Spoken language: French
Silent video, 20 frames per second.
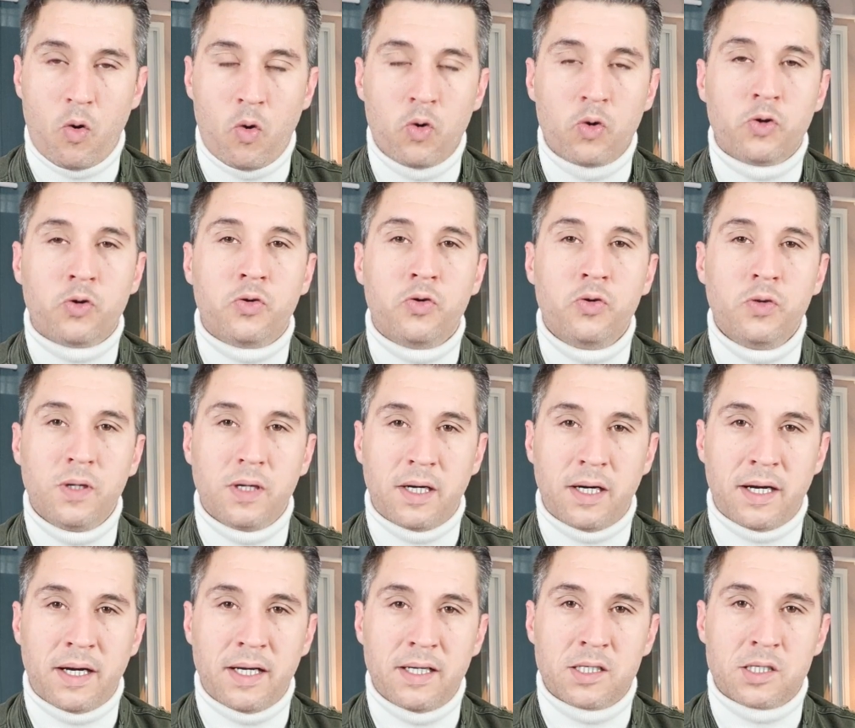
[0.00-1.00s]
aucune
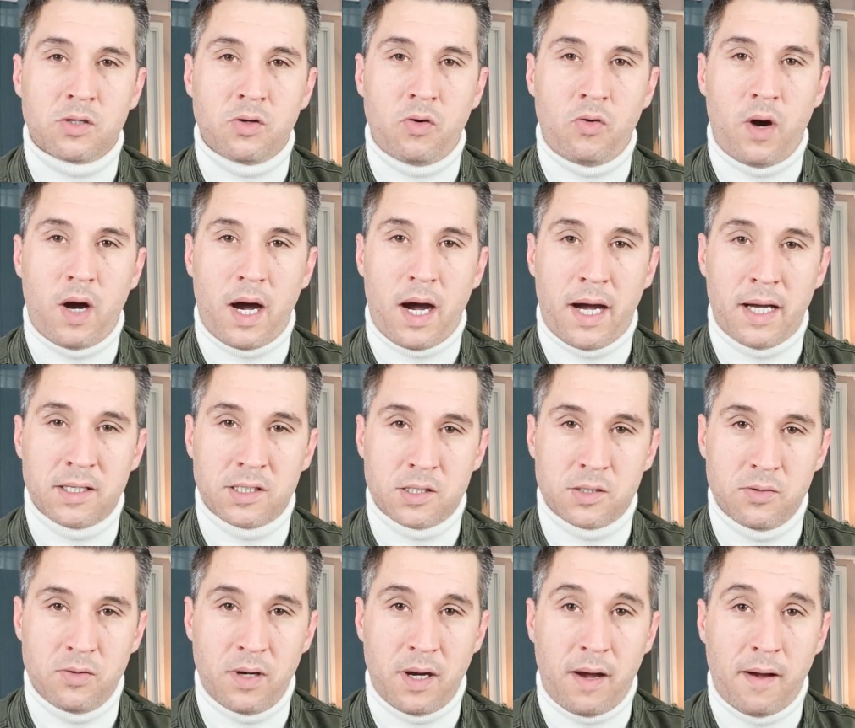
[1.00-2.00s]
raison à
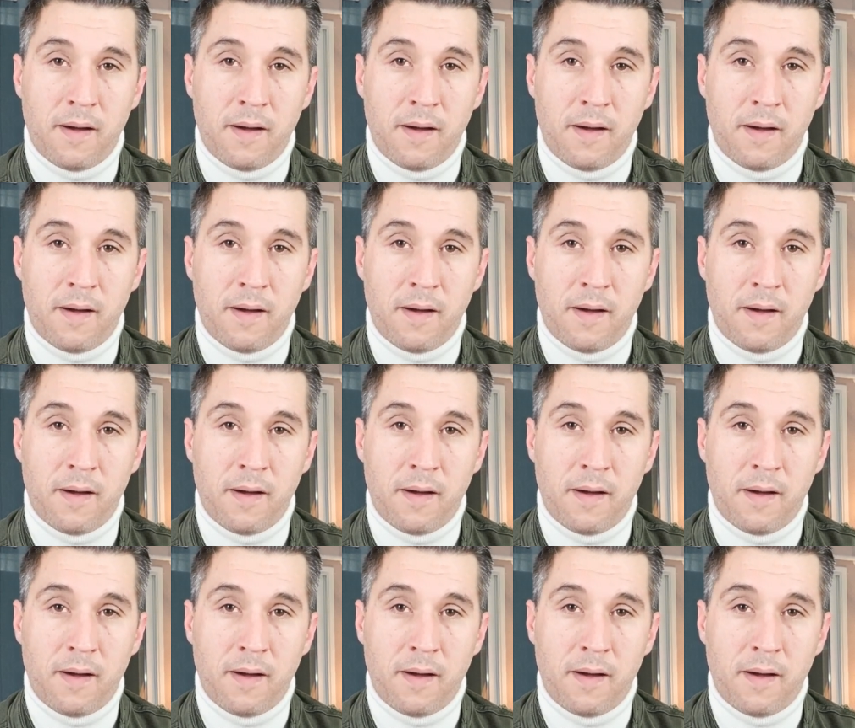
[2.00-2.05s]
cela.